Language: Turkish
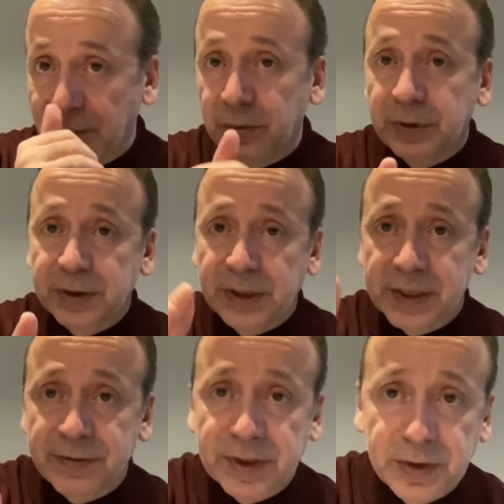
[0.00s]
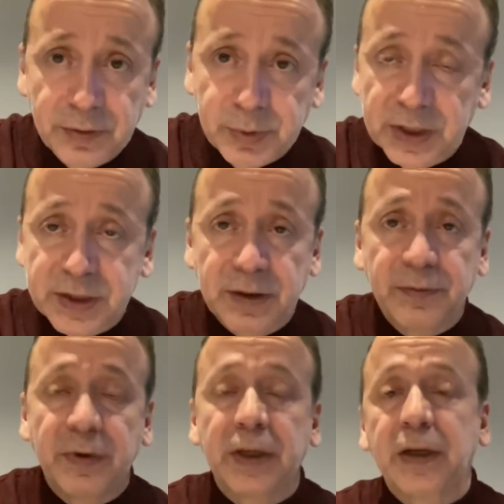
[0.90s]
Onu da Transfer TV Plus
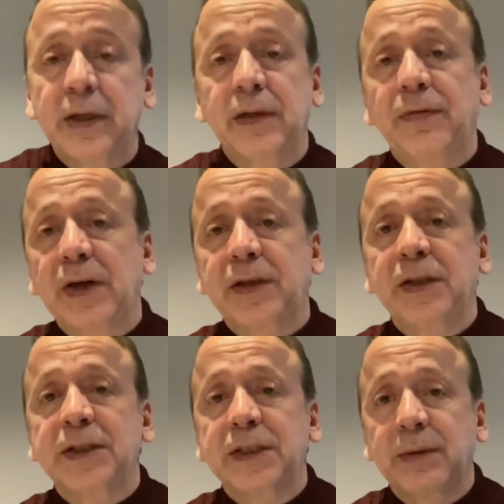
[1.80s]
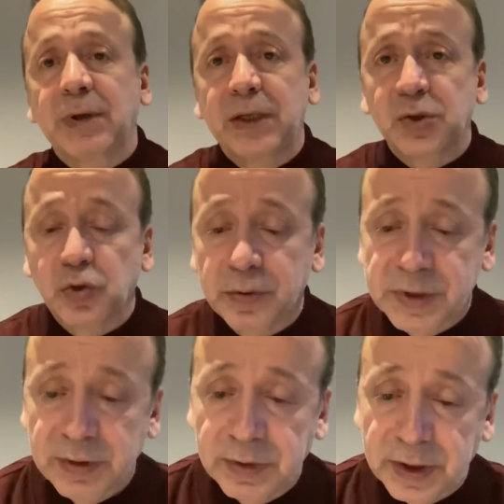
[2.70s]
kanalı farkıyla sizinle paylaşıyorum
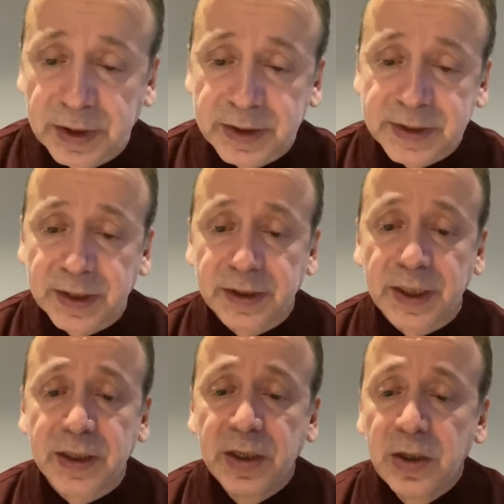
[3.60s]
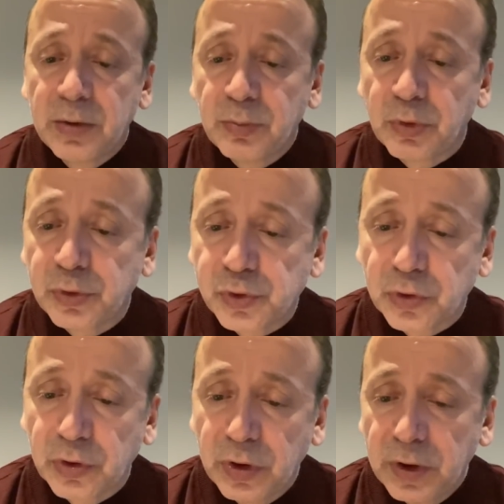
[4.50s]
sevgili Galatasaraylılar. Bu
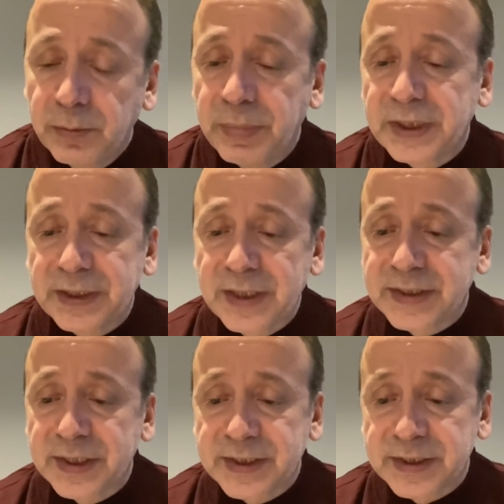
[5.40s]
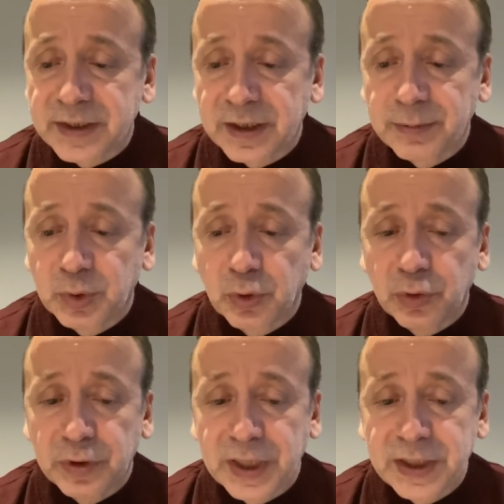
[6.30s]
oyuncu Belenenses takımında
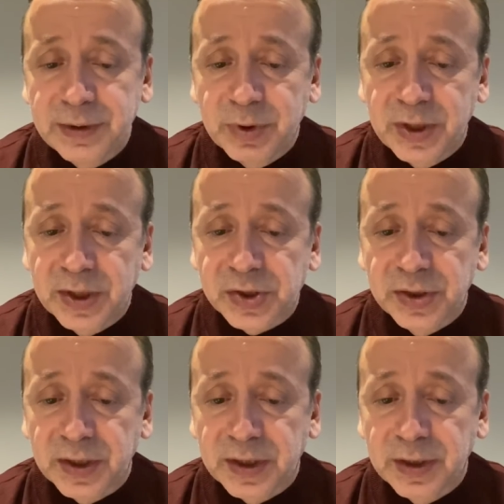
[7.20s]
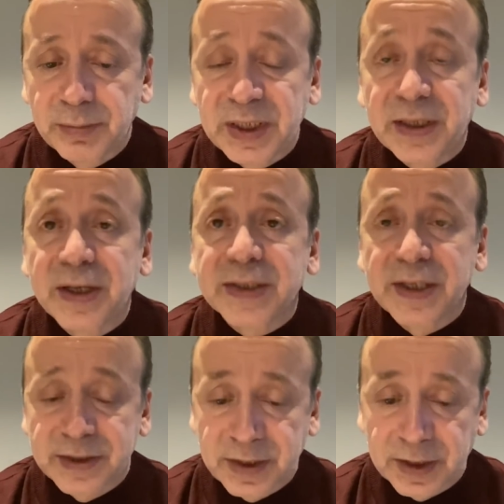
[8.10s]
oynayan 22 yaşındaki
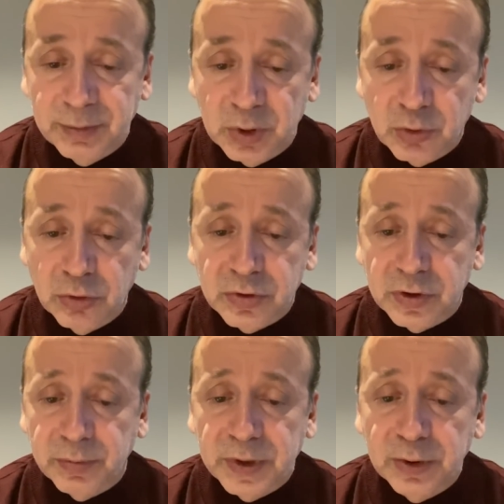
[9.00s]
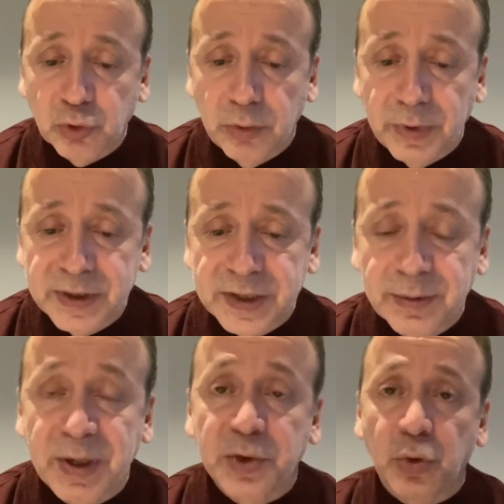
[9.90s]
Belenenses takımının sol stoperi Thomas
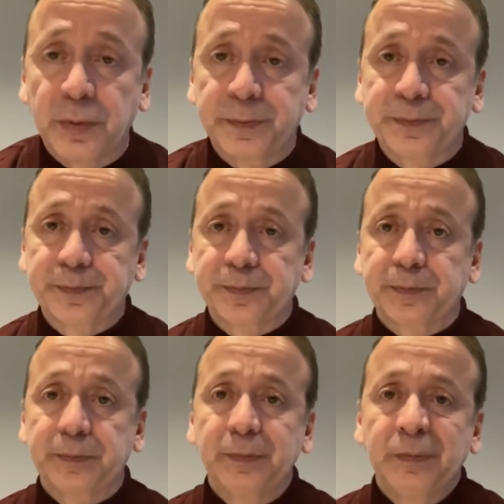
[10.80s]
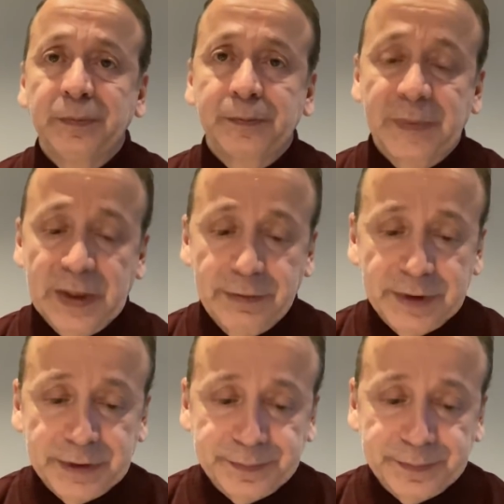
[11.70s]
Ribeiro. Evet.